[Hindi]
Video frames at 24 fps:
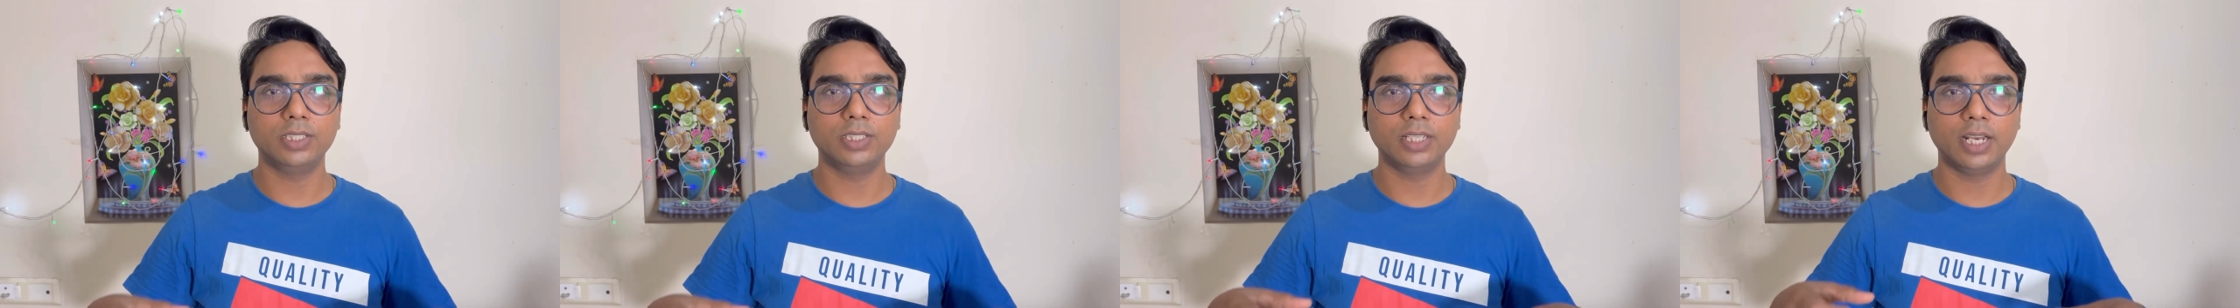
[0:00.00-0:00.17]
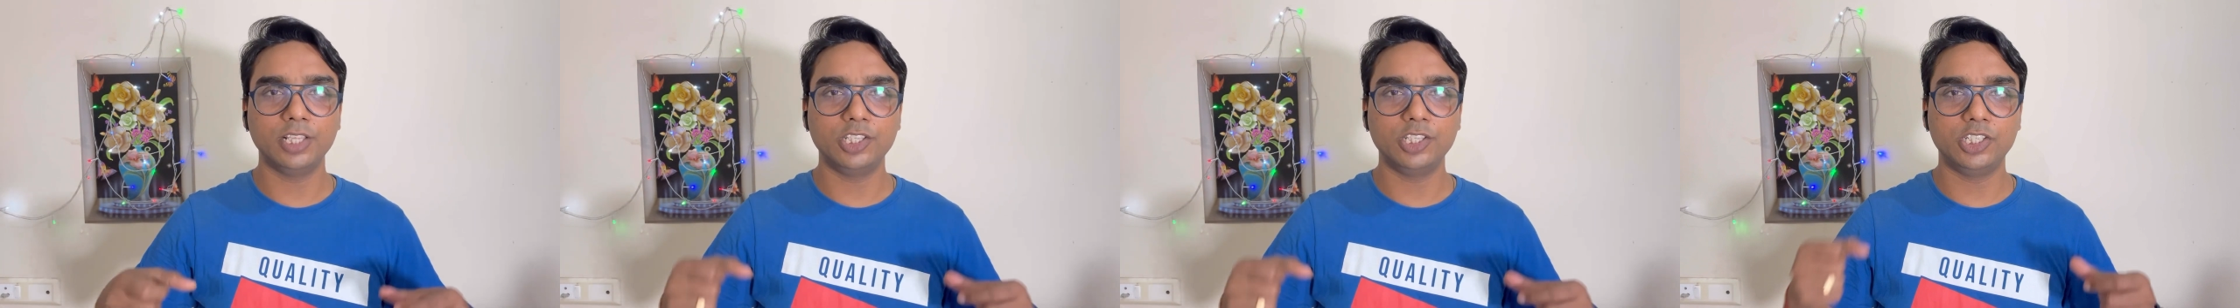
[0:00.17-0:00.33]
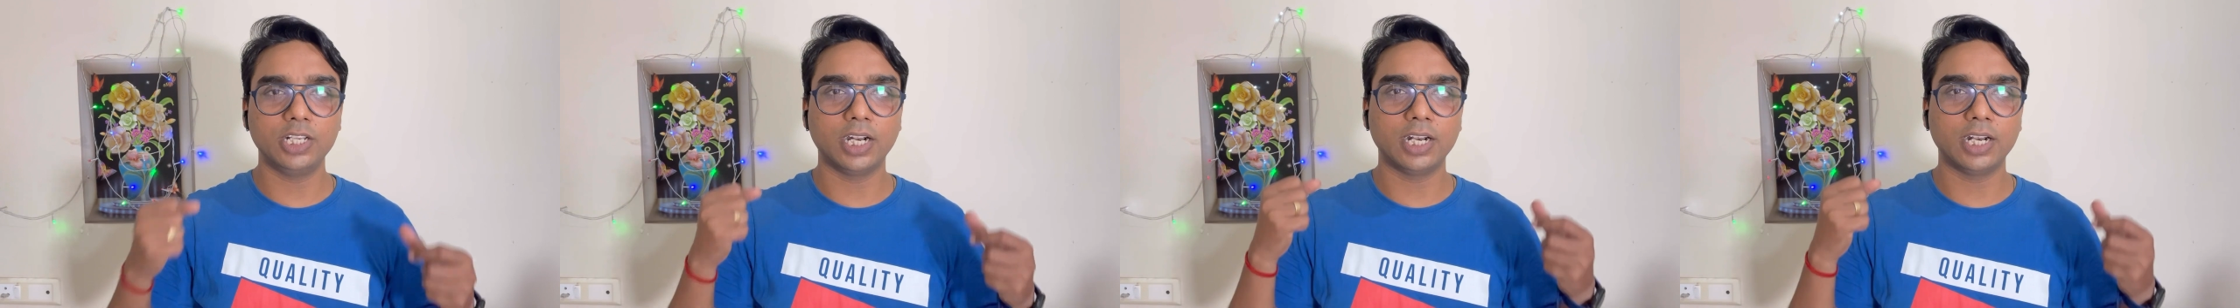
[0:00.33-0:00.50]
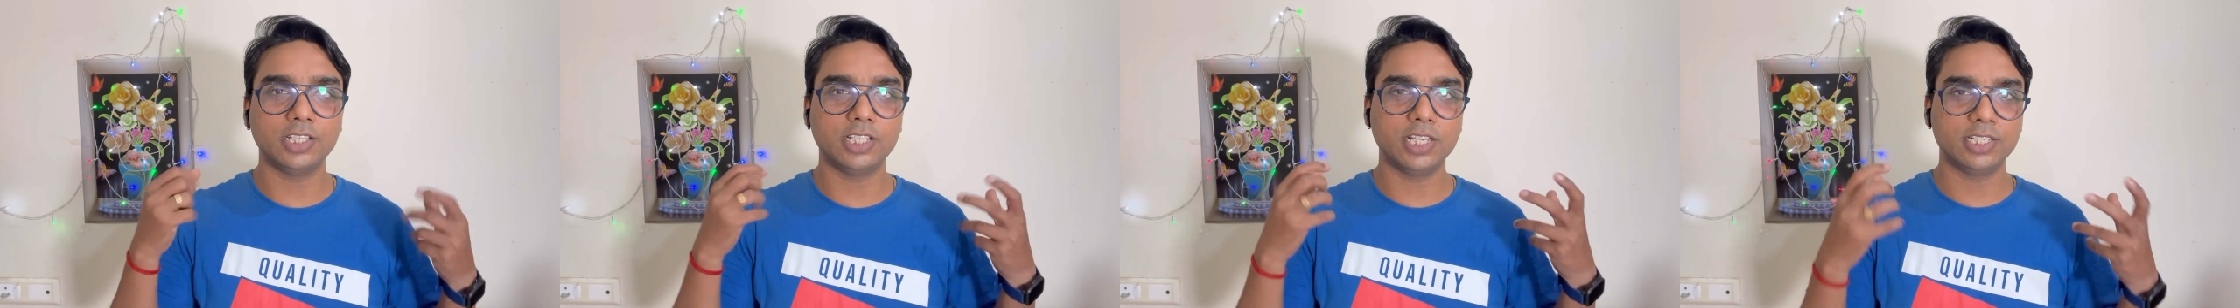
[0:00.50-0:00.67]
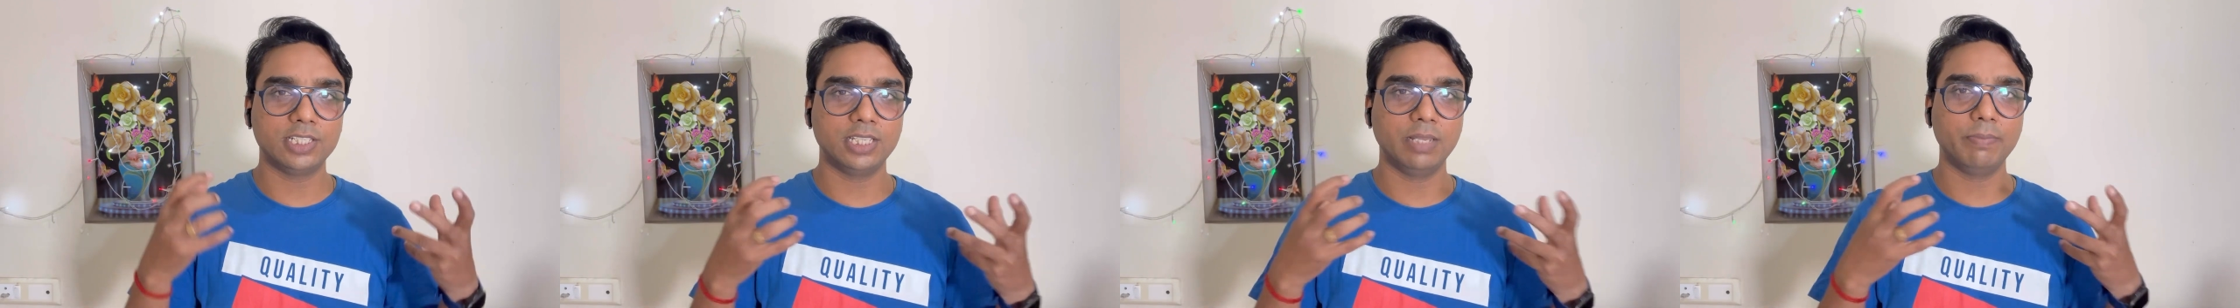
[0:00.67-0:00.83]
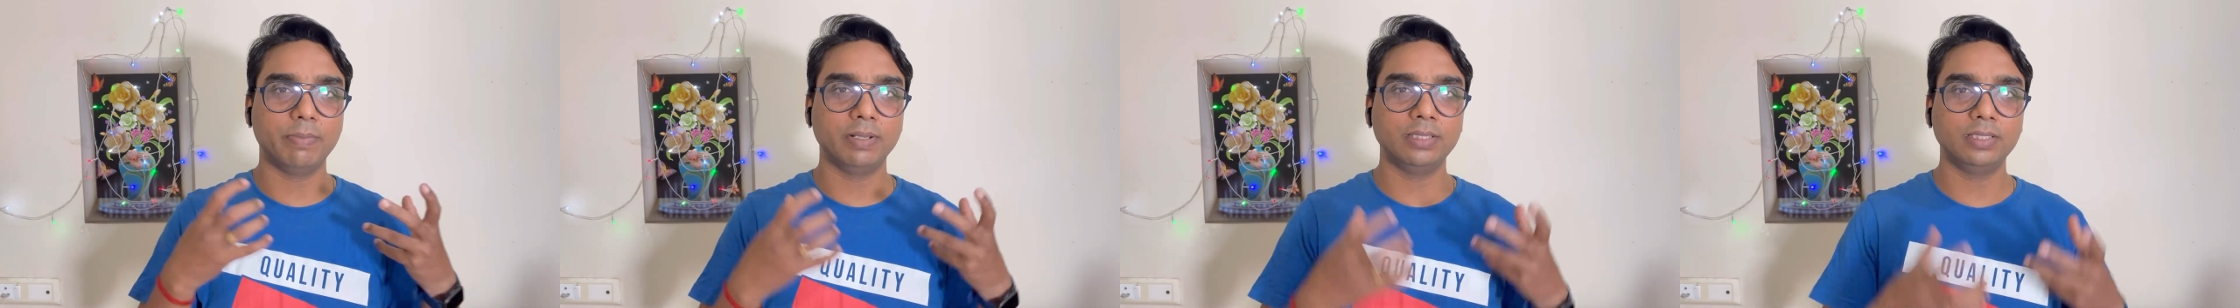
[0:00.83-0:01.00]
तरह जड़
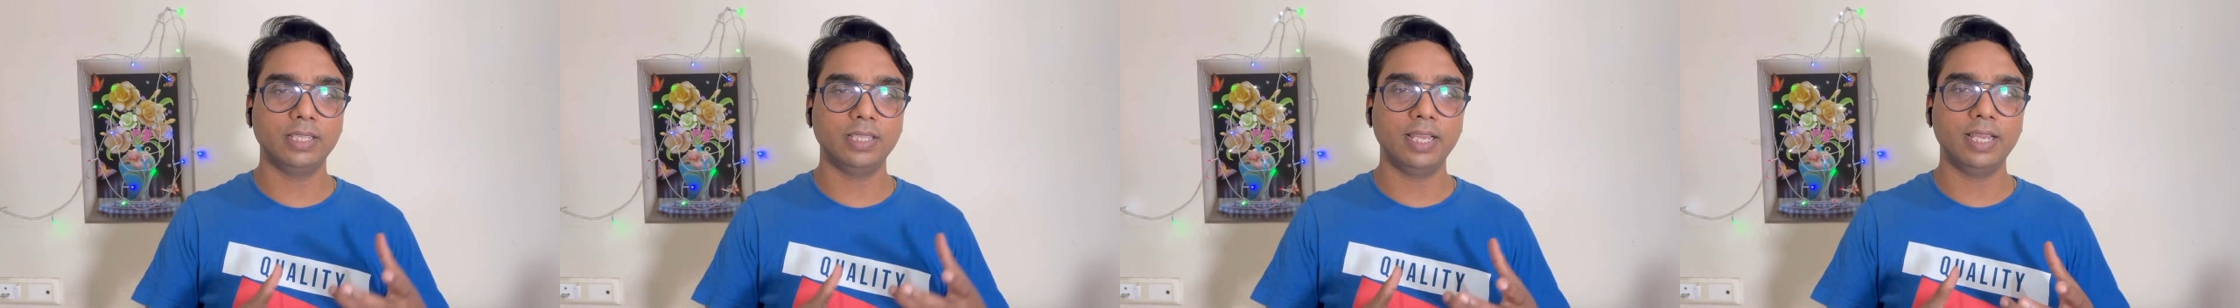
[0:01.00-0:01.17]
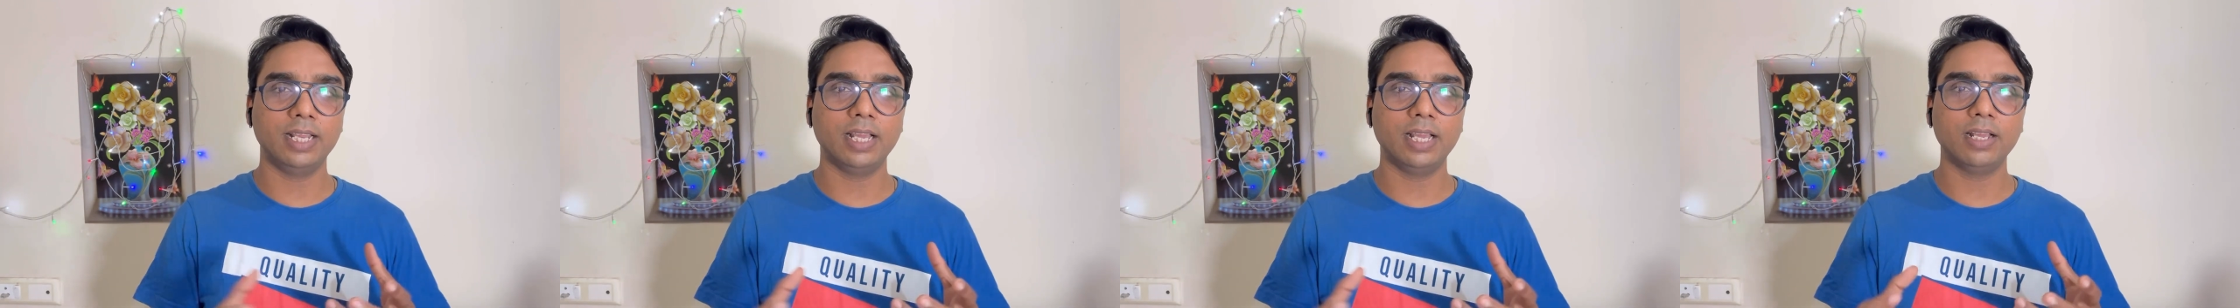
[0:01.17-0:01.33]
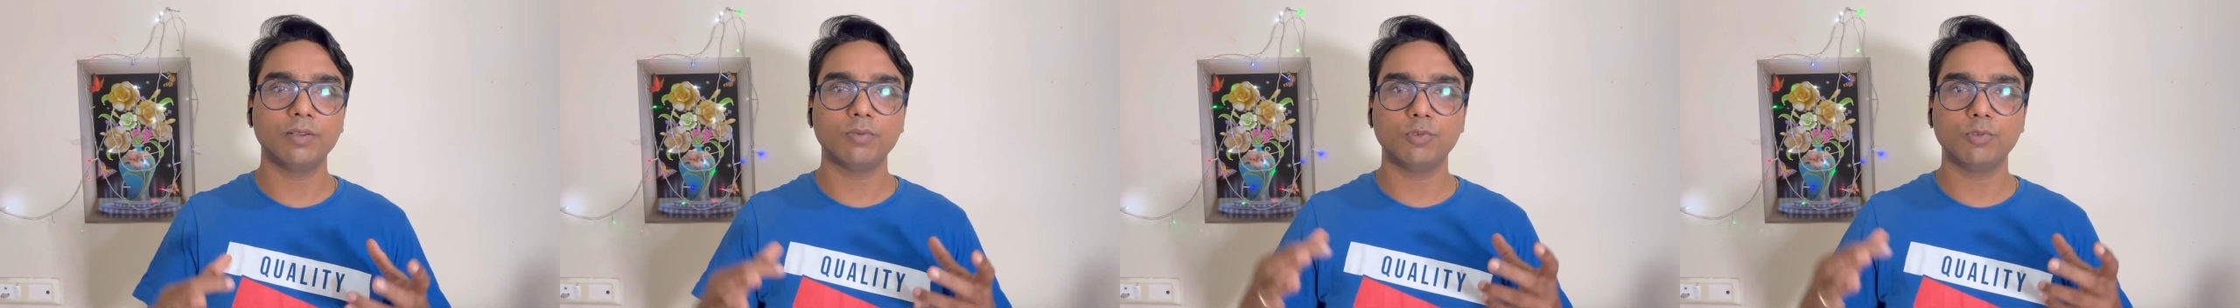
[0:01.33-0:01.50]
जैसे बनते हैं ना